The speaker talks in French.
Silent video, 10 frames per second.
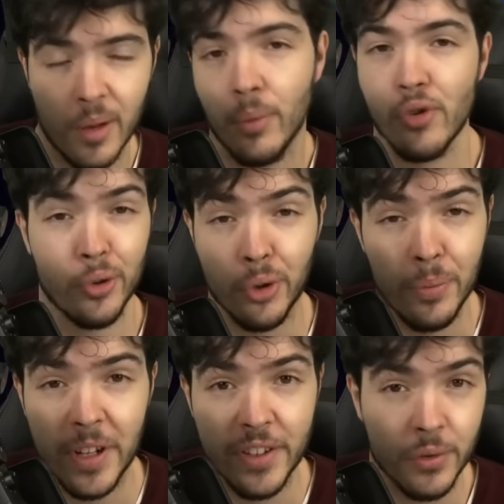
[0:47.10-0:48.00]
Un beau jour de
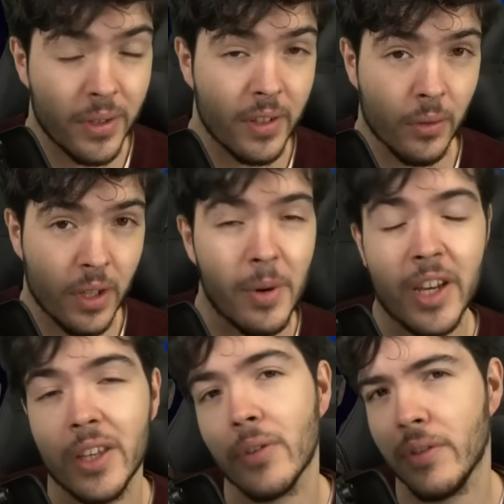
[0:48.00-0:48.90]
2018, ils ont
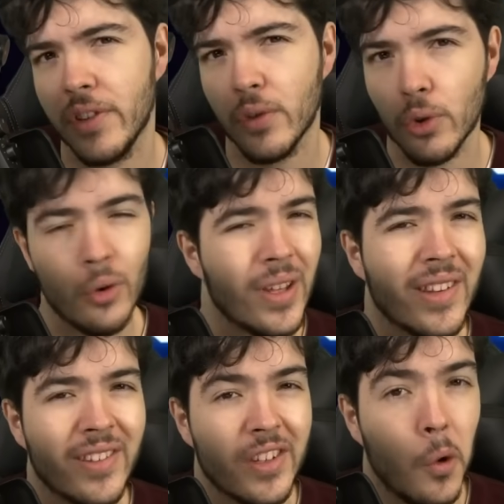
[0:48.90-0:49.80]
débarqué en Division 2,
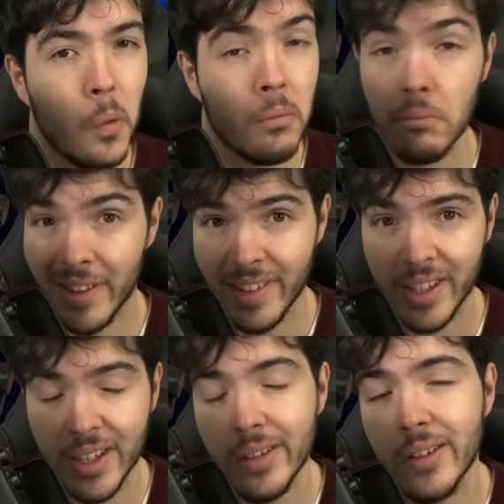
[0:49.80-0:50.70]
ils y ont
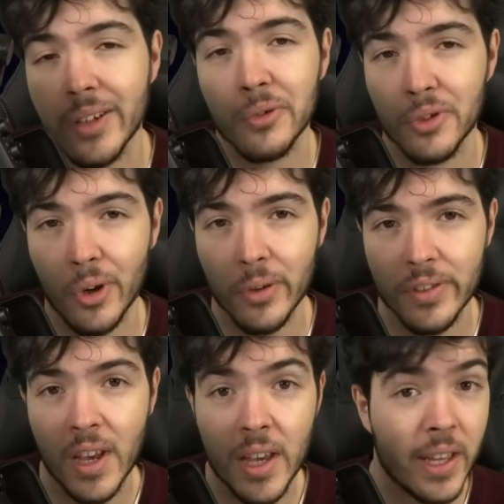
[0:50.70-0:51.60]
massacré la
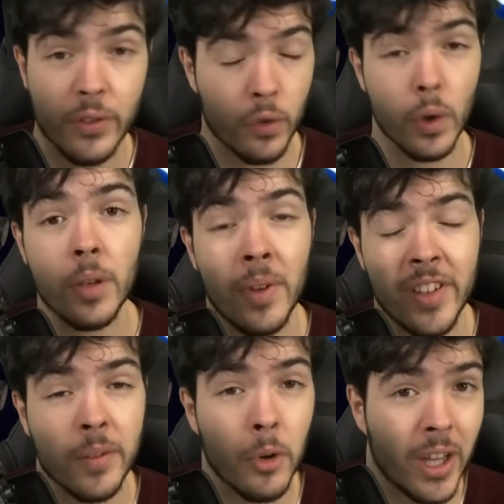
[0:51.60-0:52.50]
concurrence et ils se sont
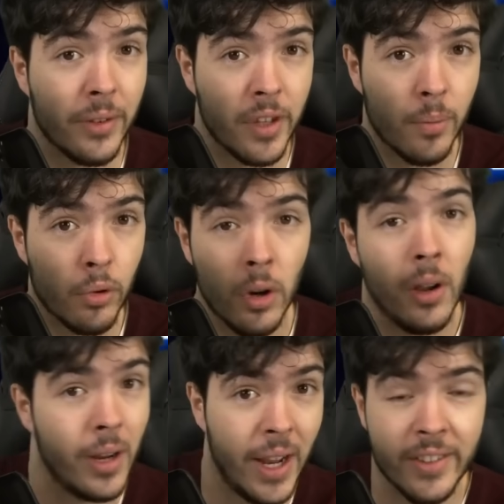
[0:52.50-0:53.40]
immédiatement qualifiés
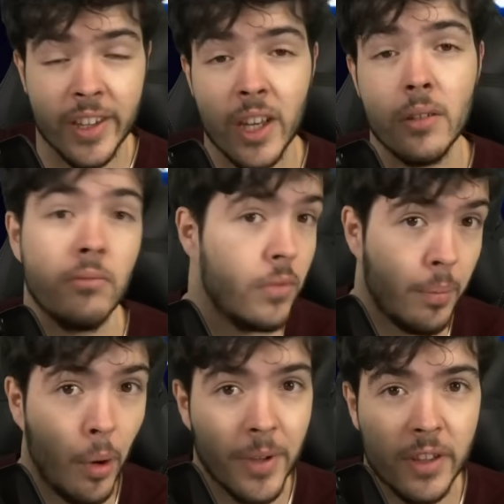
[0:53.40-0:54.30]
pour la LCK,
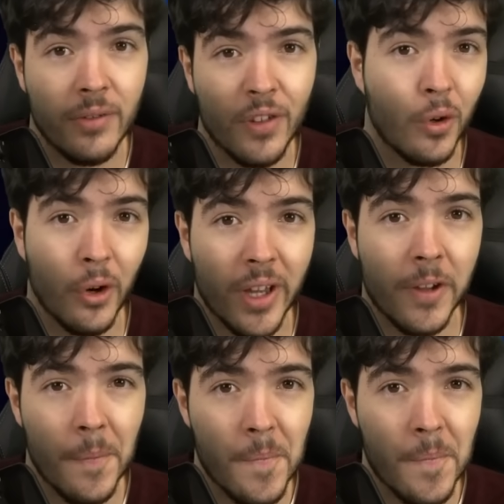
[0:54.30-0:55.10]
la première division coréenne.